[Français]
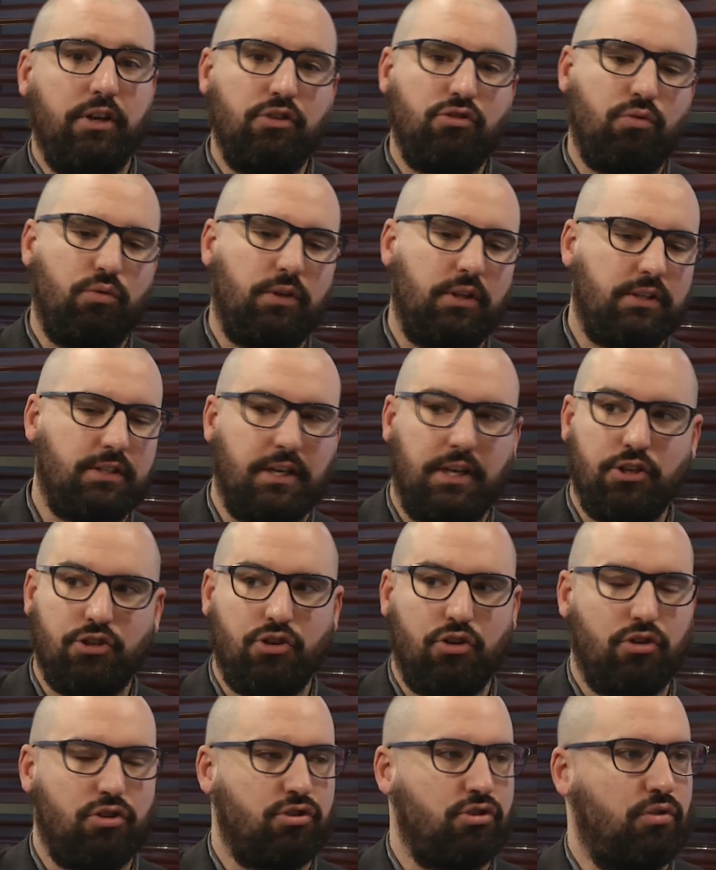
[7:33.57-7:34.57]
Du côté de
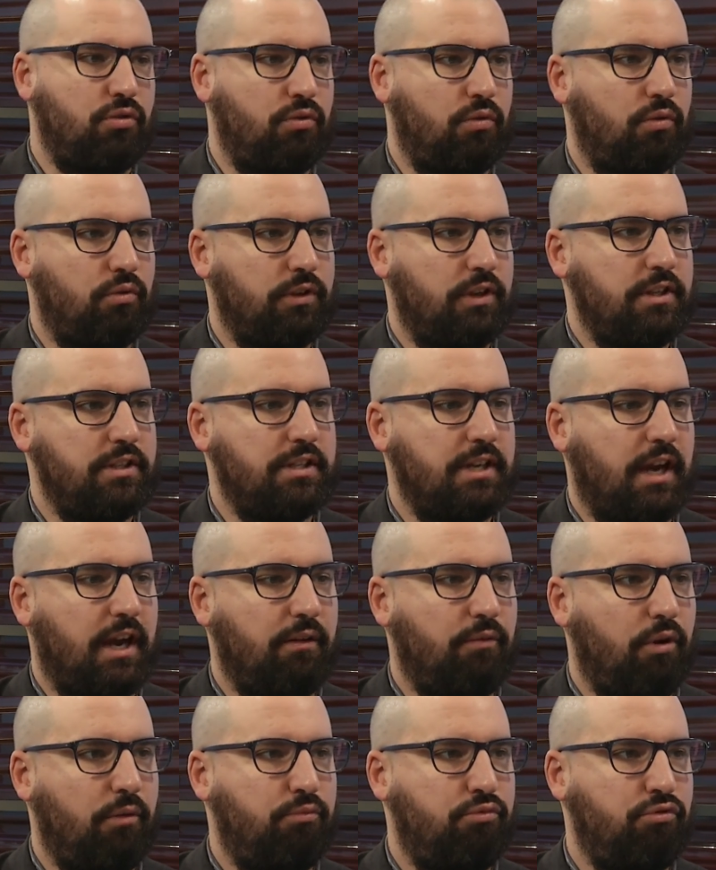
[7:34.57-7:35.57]
Saint-Georges, on, désirait
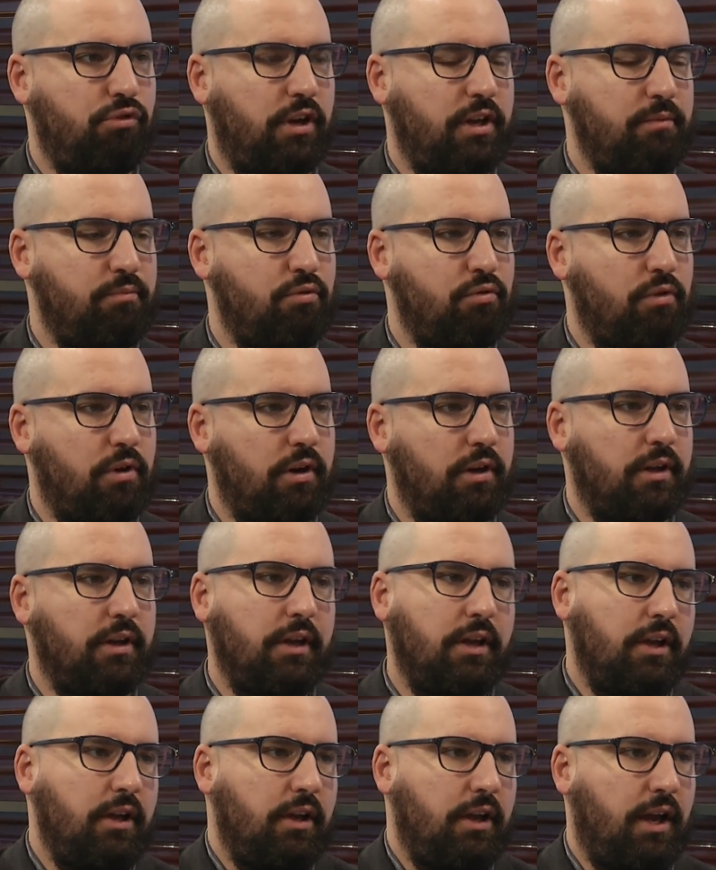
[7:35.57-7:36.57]
avoir Poulain pour
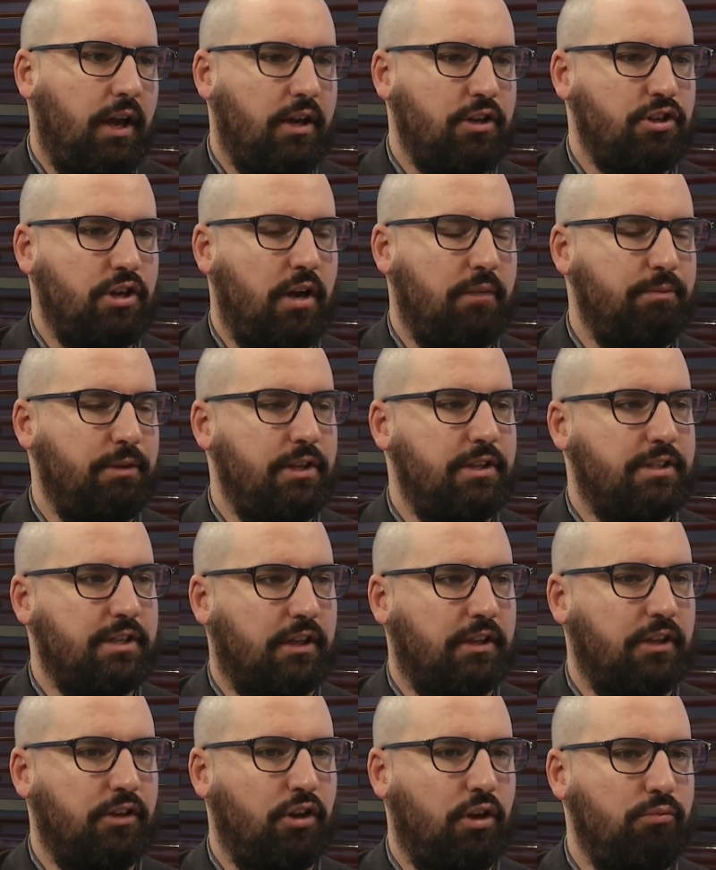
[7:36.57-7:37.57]
amener une
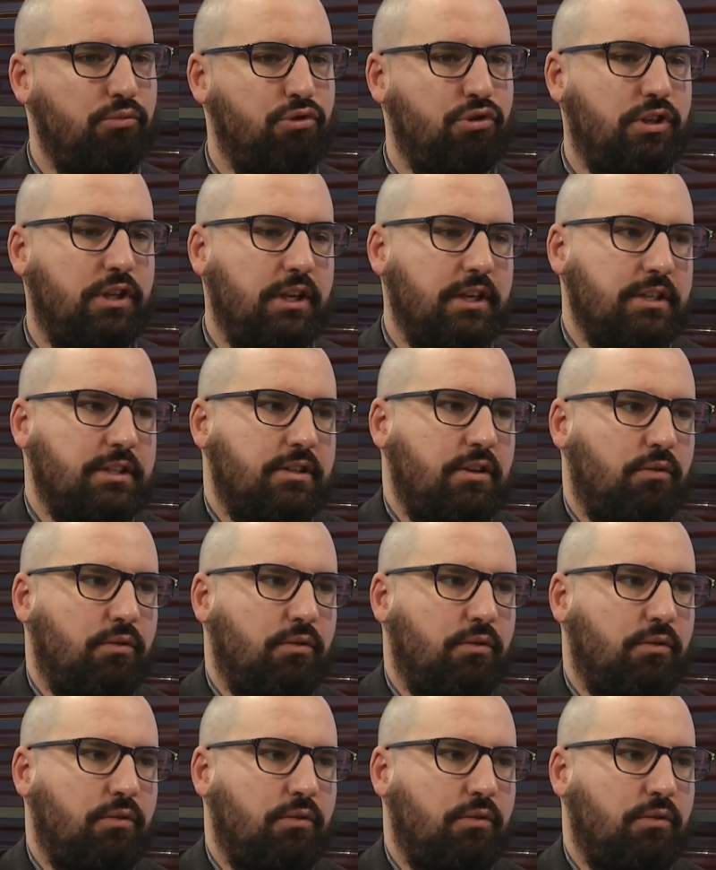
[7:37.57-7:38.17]
certaine robustesse.